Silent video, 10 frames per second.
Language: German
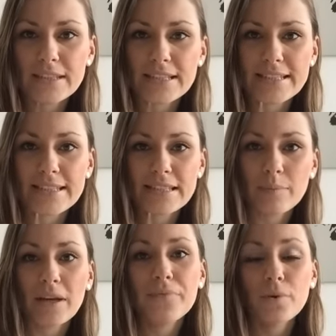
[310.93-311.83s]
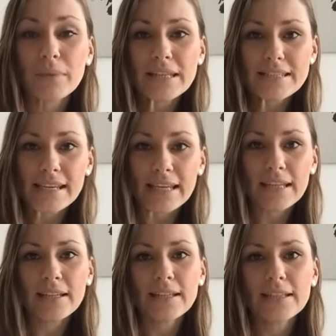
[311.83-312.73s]
Das ist dem Reformin sehr
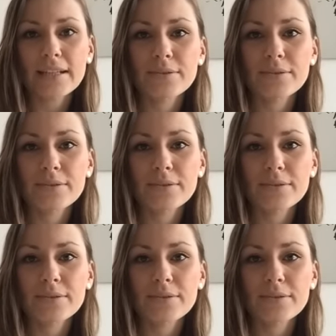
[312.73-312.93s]
ähnlich.